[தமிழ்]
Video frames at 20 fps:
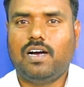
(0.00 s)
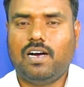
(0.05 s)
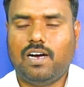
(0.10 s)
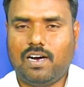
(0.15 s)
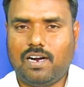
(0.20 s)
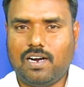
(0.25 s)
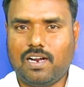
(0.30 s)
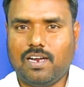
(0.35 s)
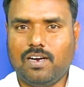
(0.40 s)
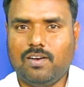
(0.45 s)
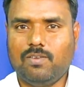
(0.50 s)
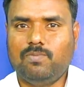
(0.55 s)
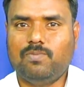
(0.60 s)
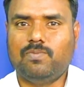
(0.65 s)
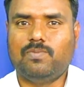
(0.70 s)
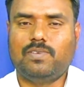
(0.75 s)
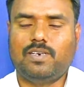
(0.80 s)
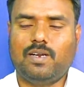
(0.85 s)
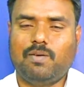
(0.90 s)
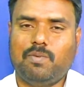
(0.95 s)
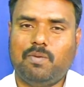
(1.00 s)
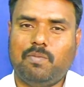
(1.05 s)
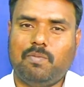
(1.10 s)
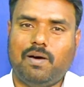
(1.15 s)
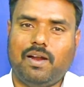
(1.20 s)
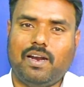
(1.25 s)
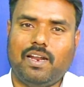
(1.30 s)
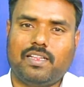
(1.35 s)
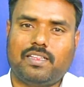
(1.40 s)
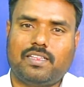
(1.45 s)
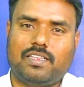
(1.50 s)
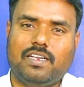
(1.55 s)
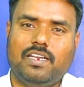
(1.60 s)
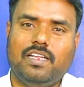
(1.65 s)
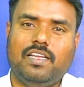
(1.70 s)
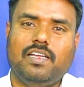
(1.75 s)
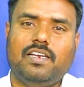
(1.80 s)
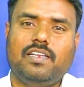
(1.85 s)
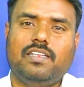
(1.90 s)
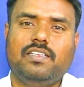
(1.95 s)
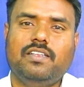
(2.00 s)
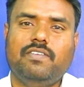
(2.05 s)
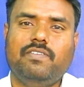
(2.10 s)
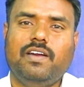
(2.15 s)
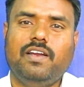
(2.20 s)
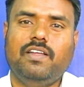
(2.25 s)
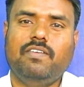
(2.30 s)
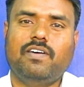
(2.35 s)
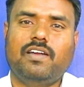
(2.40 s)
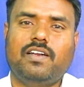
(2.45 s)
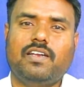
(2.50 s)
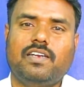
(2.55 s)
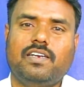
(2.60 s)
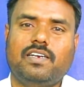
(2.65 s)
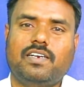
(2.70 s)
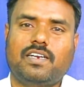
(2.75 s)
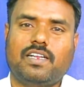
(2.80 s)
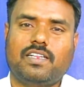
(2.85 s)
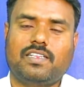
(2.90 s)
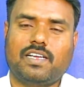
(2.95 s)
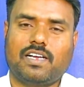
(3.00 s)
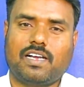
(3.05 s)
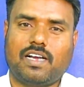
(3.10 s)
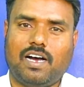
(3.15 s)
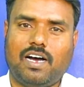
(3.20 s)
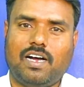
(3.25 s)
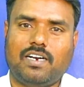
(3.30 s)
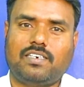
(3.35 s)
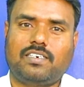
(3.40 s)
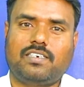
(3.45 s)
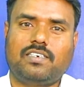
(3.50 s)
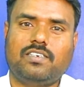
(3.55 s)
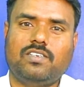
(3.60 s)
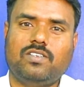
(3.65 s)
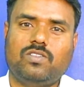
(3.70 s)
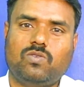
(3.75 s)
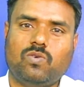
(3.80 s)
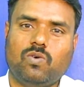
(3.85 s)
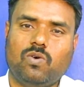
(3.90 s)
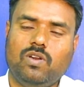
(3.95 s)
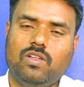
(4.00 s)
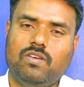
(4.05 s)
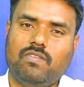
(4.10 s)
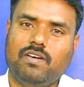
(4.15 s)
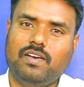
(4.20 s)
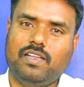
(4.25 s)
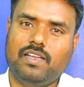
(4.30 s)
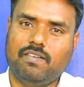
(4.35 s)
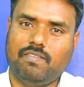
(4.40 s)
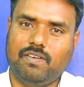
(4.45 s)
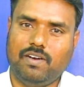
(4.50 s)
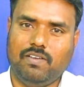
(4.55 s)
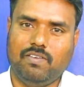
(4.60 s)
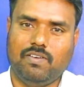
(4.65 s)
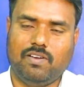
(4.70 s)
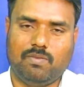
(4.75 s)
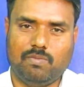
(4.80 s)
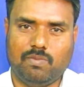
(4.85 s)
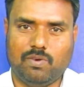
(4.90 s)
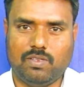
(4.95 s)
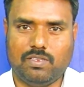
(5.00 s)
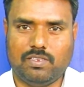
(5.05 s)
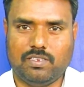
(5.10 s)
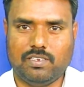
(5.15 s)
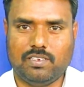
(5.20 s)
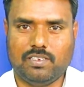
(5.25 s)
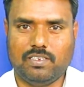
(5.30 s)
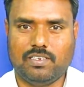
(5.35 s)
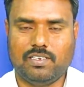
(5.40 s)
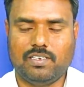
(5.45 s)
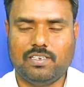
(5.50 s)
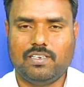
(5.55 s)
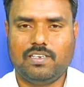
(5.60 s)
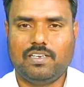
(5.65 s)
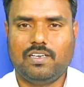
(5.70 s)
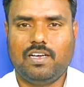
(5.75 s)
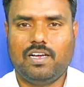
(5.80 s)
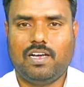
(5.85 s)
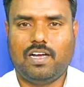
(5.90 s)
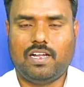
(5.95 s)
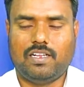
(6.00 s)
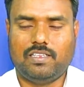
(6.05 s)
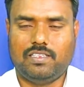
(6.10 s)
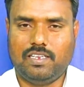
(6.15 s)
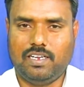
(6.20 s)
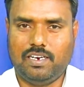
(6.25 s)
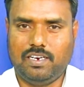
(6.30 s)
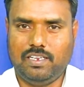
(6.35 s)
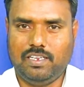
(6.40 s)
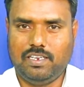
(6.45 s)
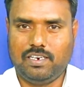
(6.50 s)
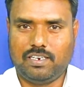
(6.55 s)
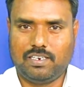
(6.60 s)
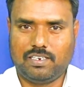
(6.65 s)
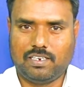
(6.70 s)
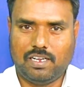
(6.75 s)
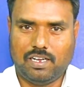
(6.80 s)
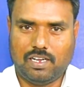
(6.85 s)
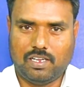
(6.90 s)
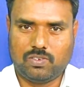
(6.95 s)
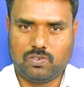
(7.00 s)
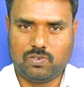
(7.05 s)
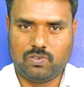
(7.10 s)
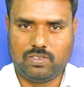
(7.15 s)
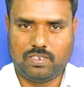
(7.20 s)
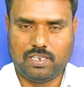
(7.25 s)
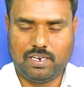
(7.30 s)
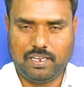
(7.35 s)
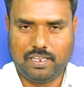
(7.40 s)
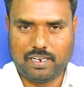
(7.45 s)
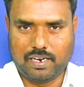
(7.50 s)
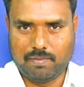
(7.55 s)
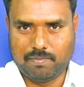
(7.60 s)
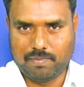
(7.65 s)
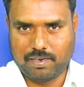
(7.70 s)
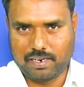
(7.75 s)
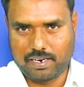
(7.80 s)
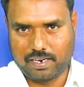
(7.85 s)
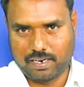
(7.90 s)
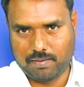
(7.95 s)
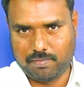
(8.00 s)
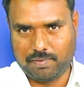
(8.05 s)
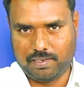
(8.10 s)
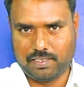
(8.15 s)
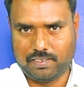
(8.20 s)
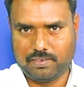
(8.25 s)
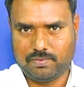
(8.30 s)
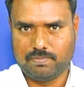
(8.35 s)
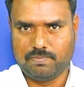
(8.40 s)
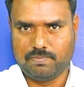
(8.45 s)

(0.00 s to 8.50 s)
ஆனாலும் நம்ம மலத்திலிருந்து வெளிவருகின்ற அந்த காற்று தோளின் வழியாக வெளிவரும் பொழுது அந்த நீர் அசுத்த நீராக மாற ஆரம்பிக்கும்